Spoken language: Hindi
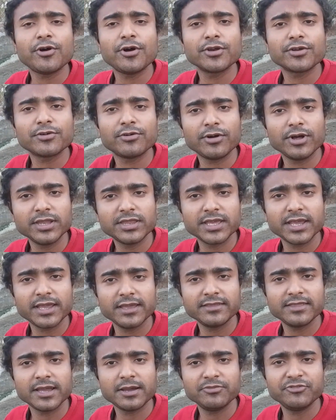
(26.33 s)
और कॉल से
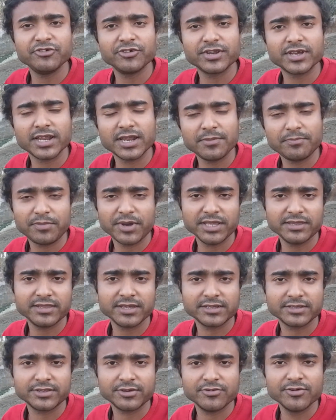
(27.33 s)
कैसे आप छुटकारा पा
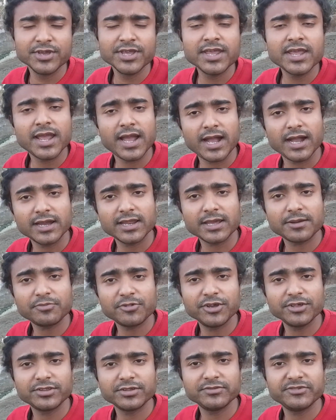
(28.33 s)
सकते हो अगर
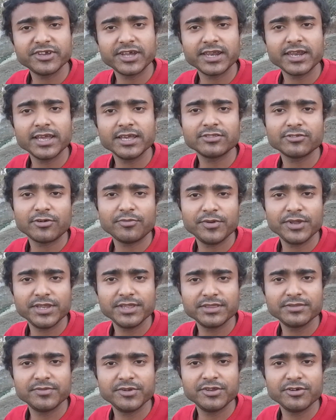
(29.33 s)
आपको ये सब जानना है तो
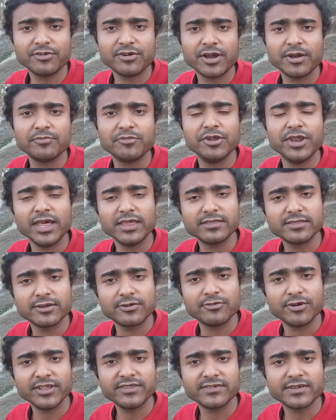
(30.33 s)
फिर इस वीडियो को आपको लास्ट
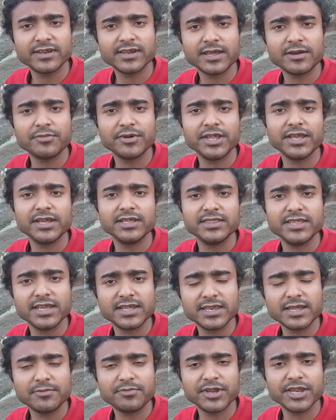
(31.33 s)
तक वॉच करना पड़ेगा
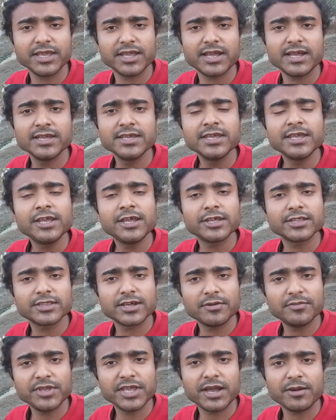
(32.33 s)
देखना पड़ेगा
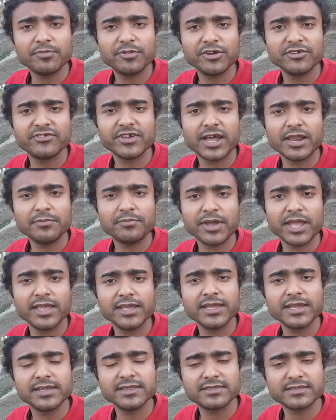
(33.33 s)
तभी आप लोग जान
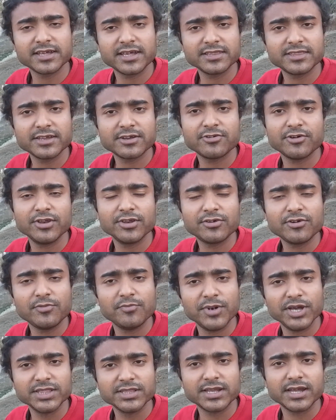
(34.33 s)
पाएंगे किस तरह से कॉल
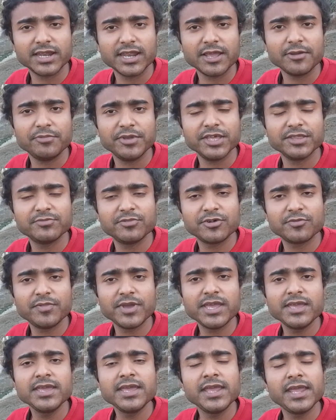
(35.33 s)
को बंद करना है फेसबुक
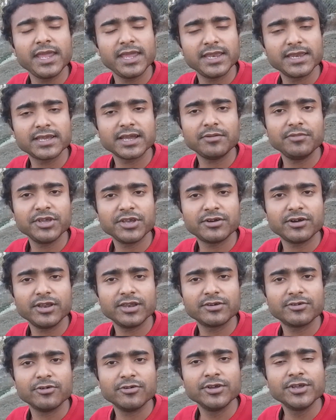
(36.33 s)
में इनकमिंग
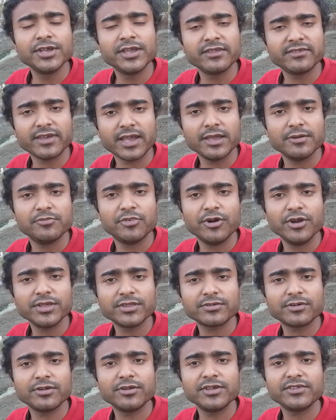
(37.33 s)
कॉल को चाहे
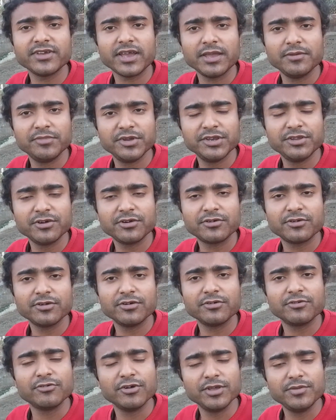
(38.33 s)
वॉइस कॉल हो चाहे वीडियो
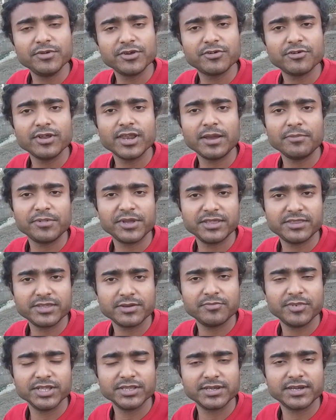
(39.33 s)
कॉल हो कोई भी कॉल आप
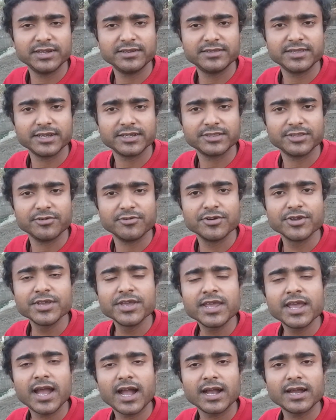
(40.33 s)
कैसे बंद कर सकते हो
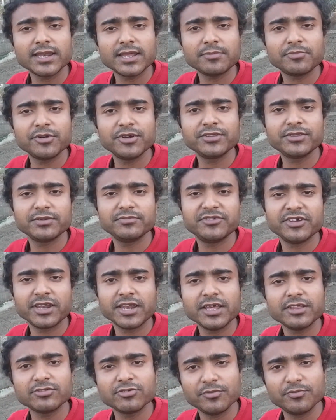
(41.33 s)
अगर आपको ये सब
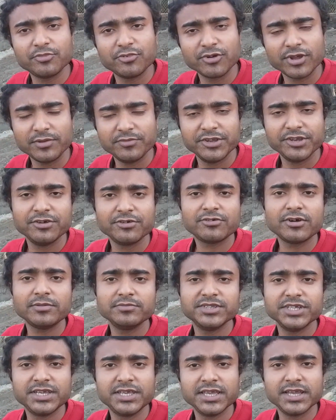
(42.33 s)
जानना है तो पूरा वीडियो को
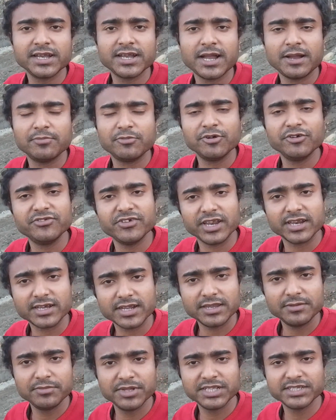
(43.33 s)
आप देखिएगा आपको
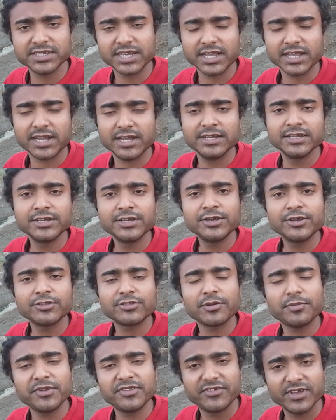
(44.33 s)
जानकारी मिल जाएगा
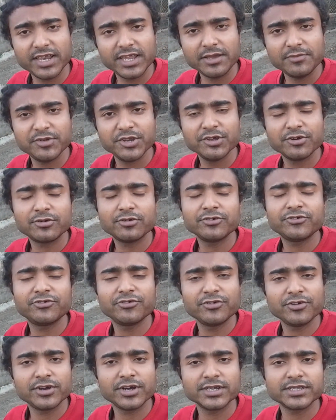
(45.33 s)
तो फिर चलिए वीडियो को
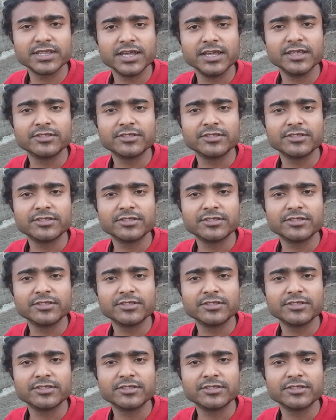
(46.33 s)
शुरू करते